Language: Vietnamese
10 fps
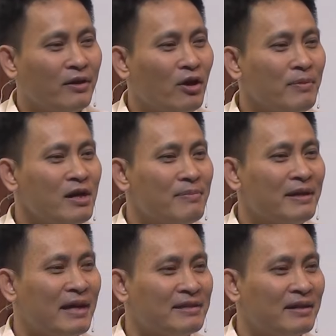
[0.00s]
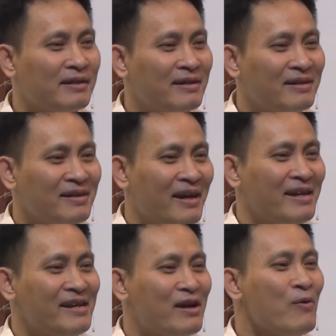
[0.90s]
Nên hay nói với người bên cạnh rằng
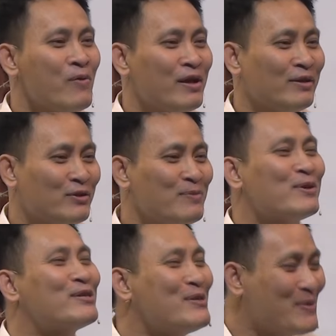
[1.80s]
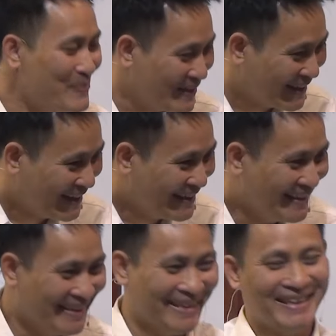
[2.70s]
hãy cầu nguyện cho mục sư của
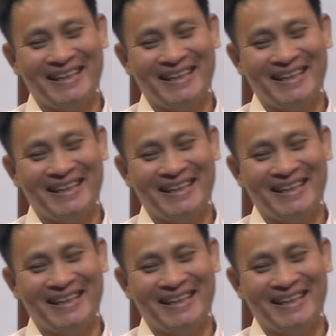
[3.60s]
mình.